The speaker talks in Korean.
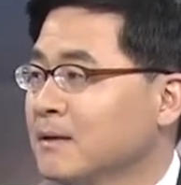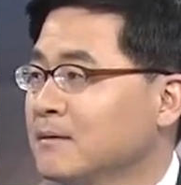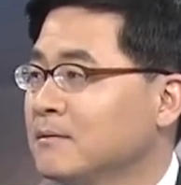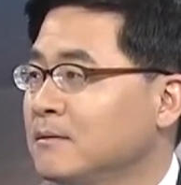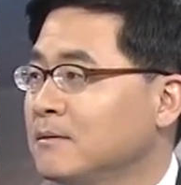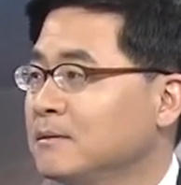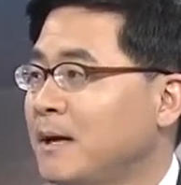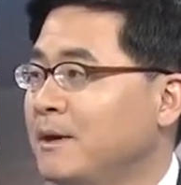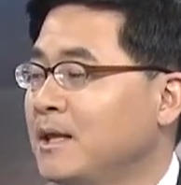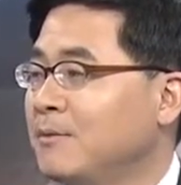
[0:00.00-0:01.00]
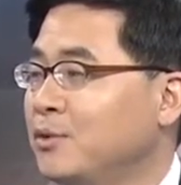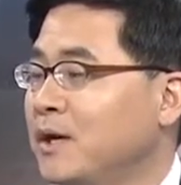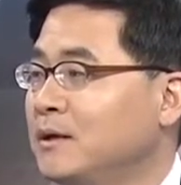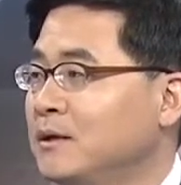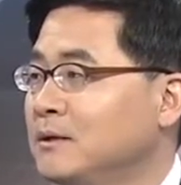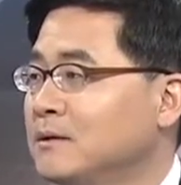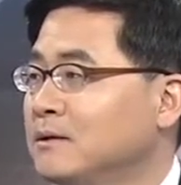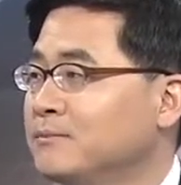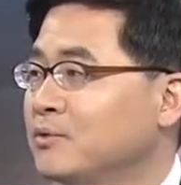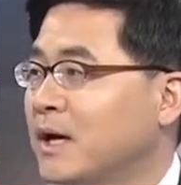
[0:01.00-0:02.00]
그 남한 내부에는
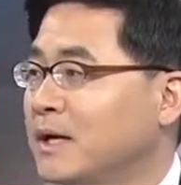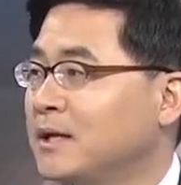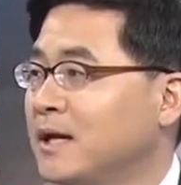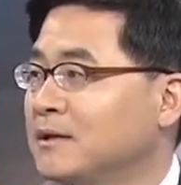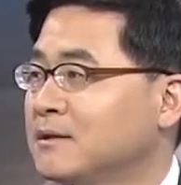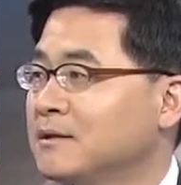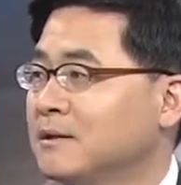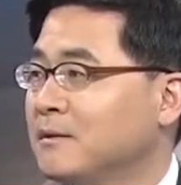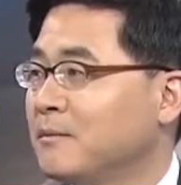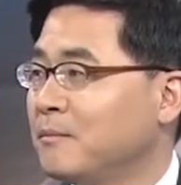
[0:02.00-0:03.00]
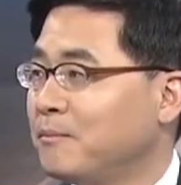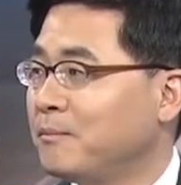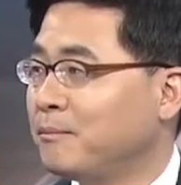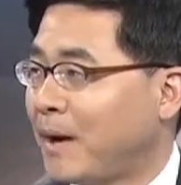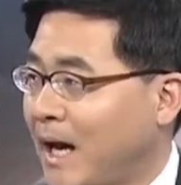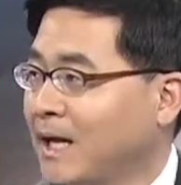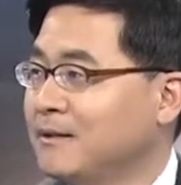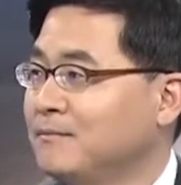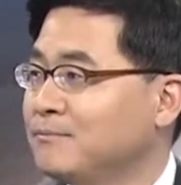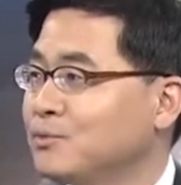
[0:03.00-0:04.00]
그 북한에 대한 그
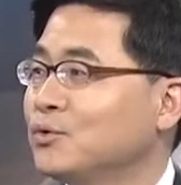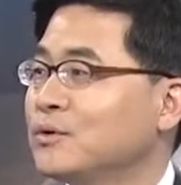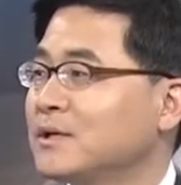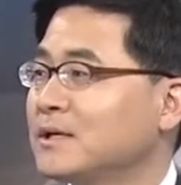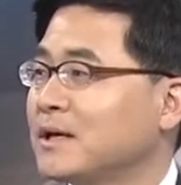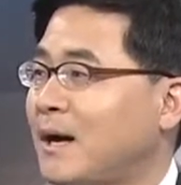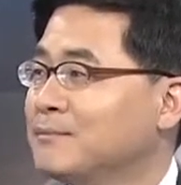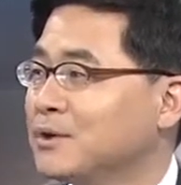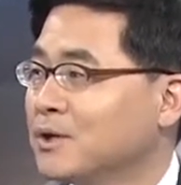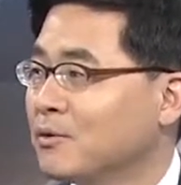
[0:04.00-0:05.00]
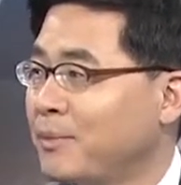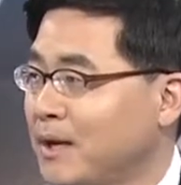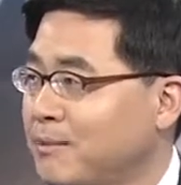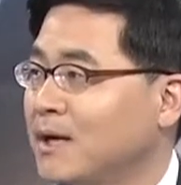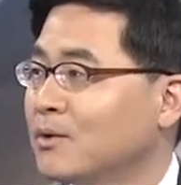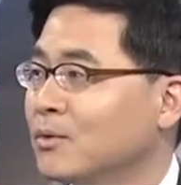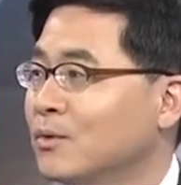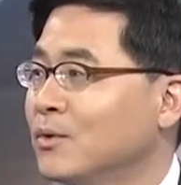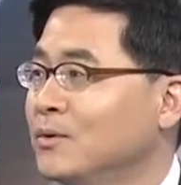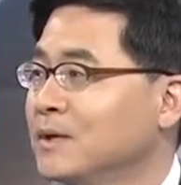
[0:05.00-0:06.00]
반북 감정이 더 팽배할
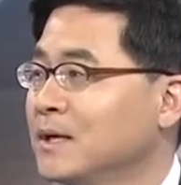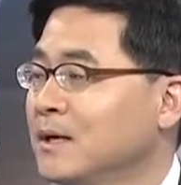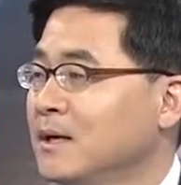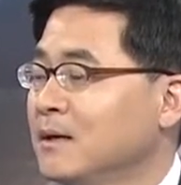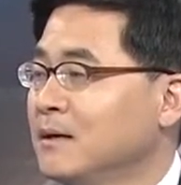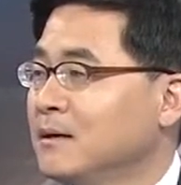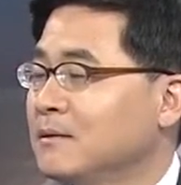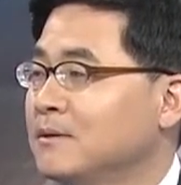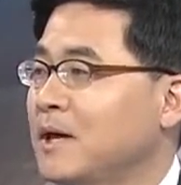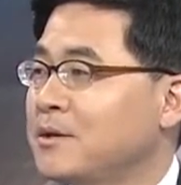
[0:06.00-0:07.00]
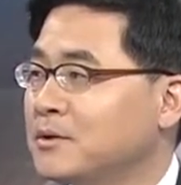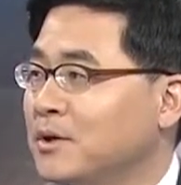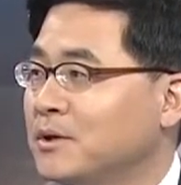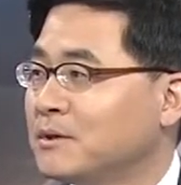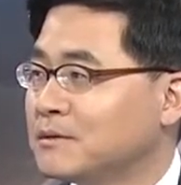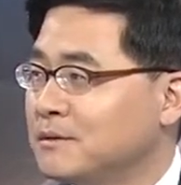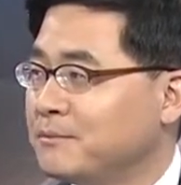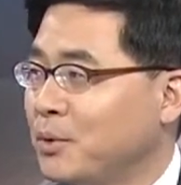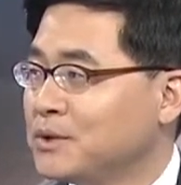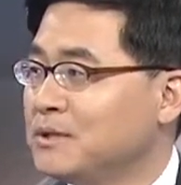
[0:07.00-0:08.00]
거고 그렇게 해서 그것 그
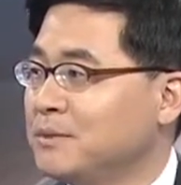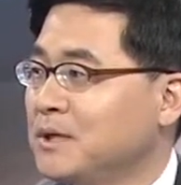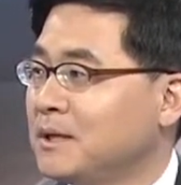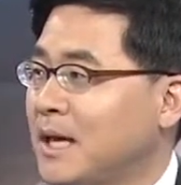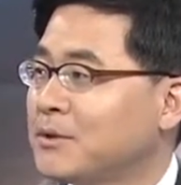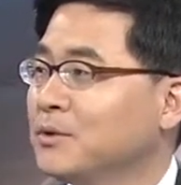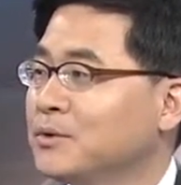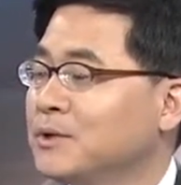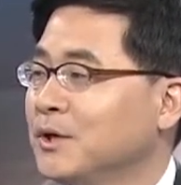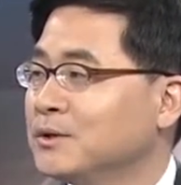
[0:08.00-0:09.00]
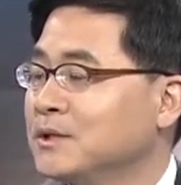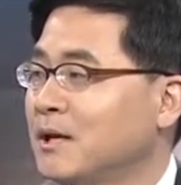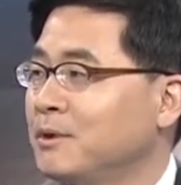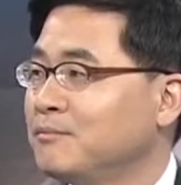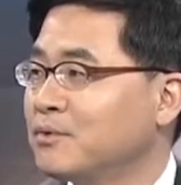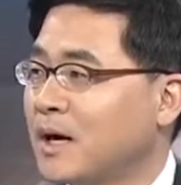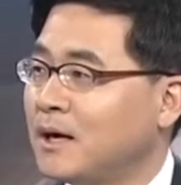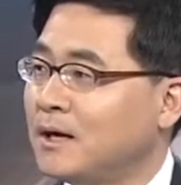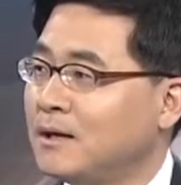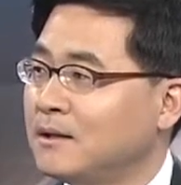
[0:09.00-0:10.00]
표심이 대선으로 이어진다면
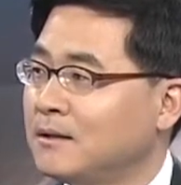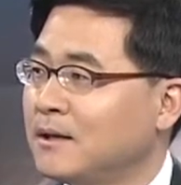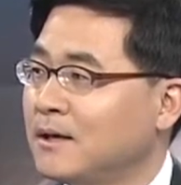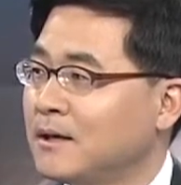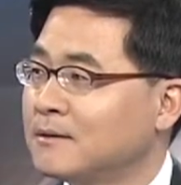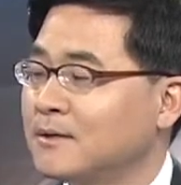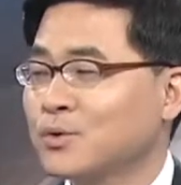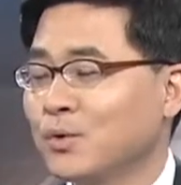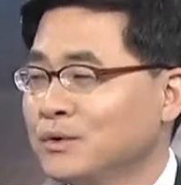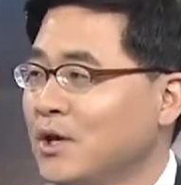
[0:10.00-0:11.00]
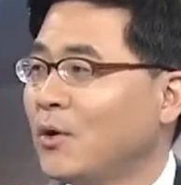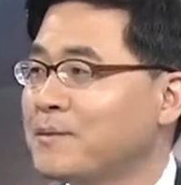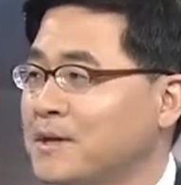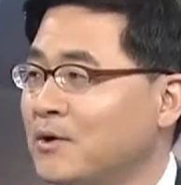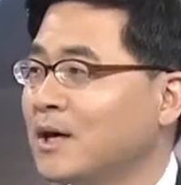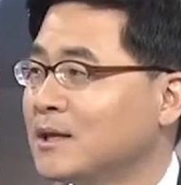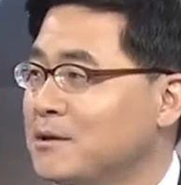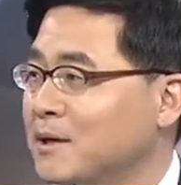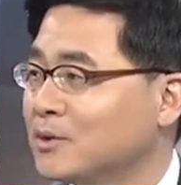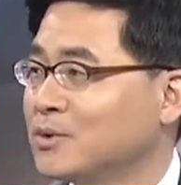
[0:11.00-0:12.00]
북한에게 그렇게 좋은 게 없을 것
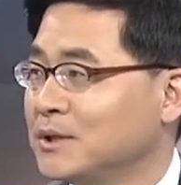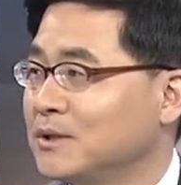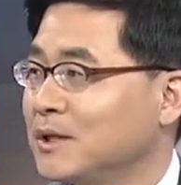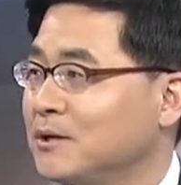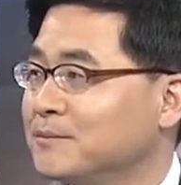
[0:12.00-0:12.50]
같다는 생각도 드는데요.